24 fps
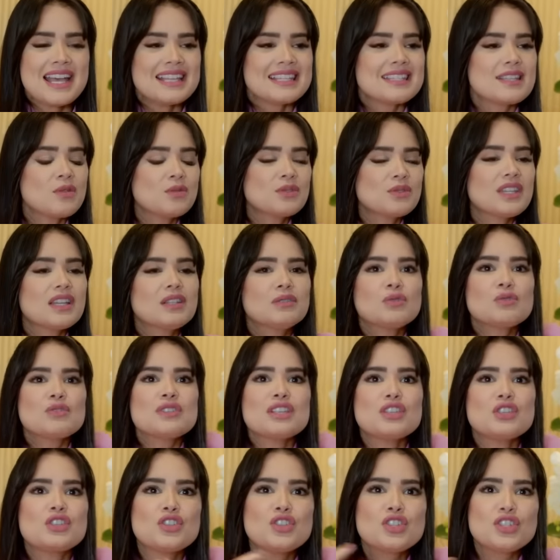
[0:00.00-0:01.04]
São tantos
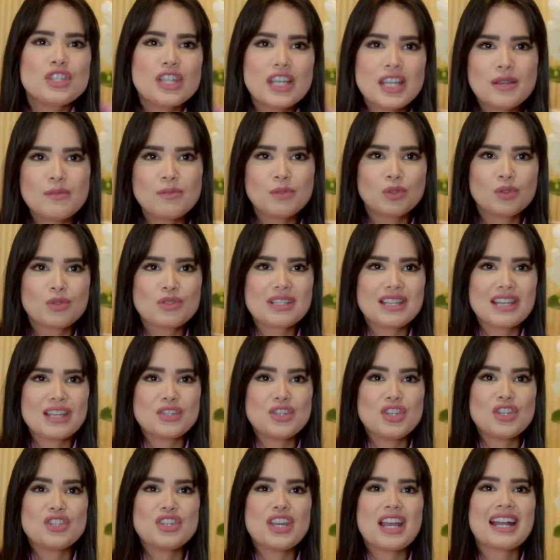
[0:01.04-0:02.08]
estímulos que a
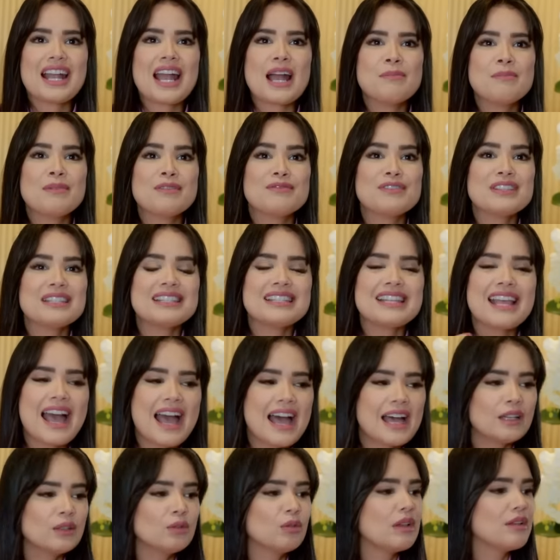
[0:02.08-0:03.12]
gente acaba
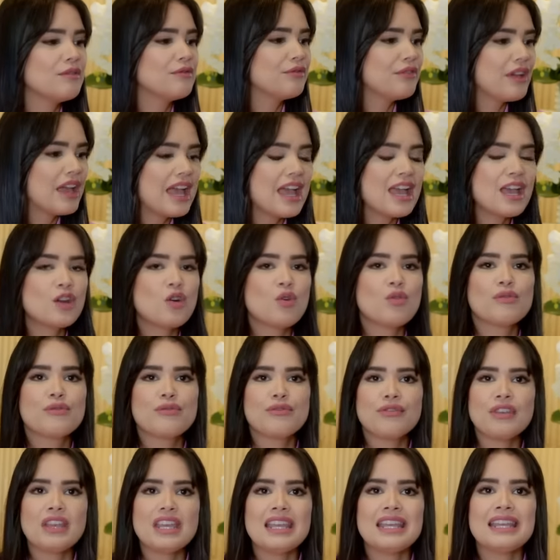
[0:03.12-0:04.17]
viciado em ver,
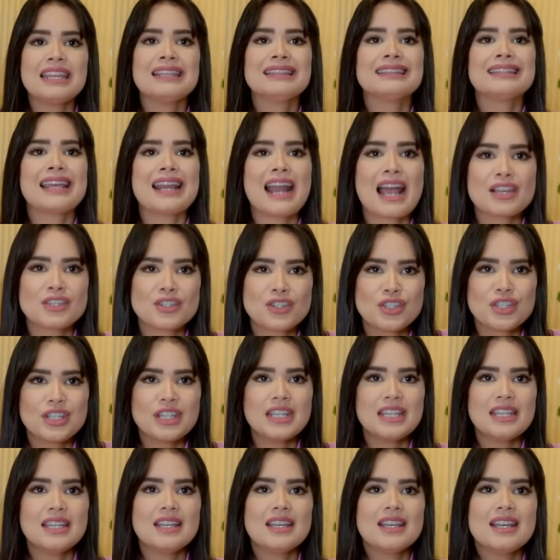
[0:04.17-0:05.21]
ouvir,
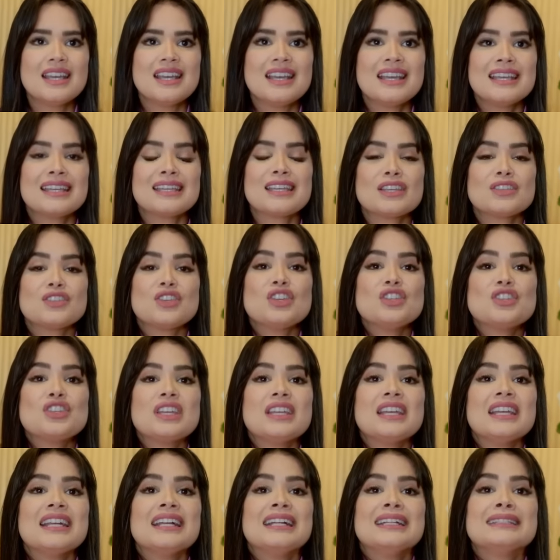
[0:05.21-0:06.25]
interagir, que a
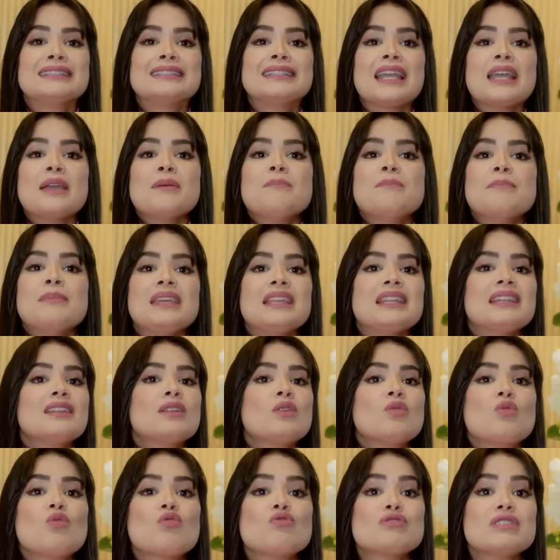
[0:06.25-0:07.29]
gente termina
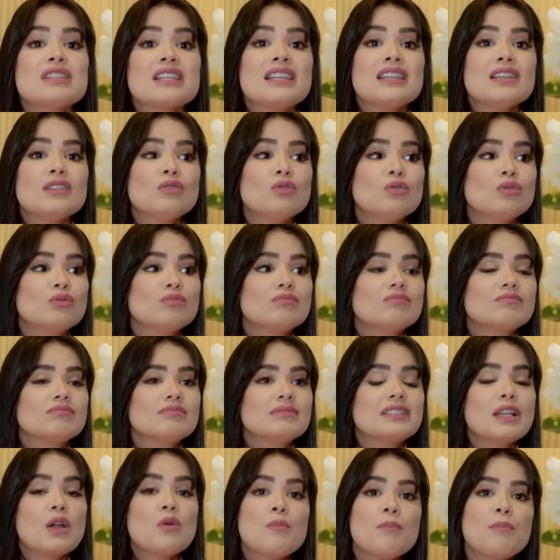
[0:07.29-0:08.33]
não conseguindo
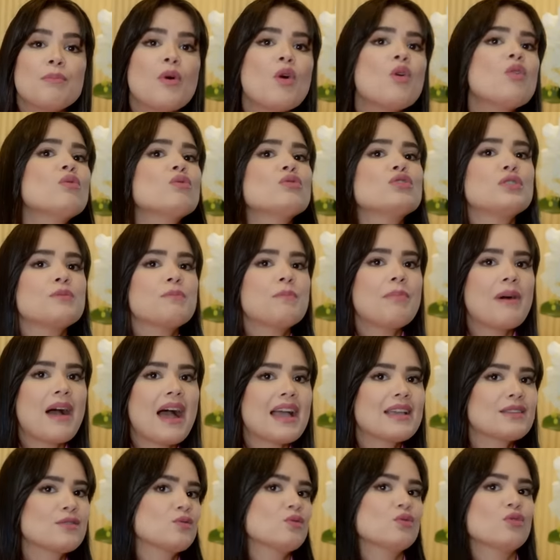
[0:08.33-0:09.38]
ter um pouco de
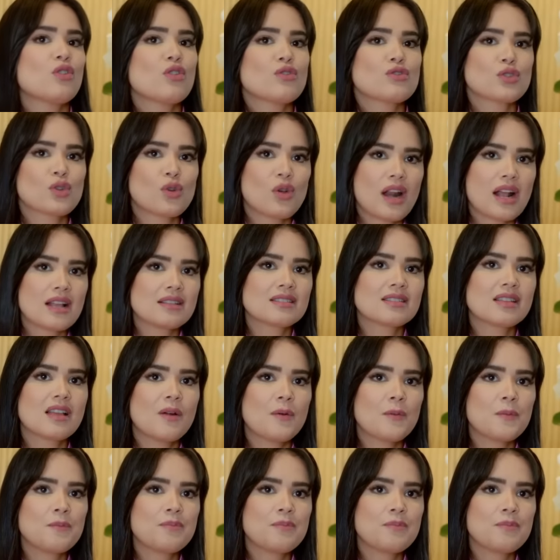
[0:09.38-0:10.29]
paz no nosso coração.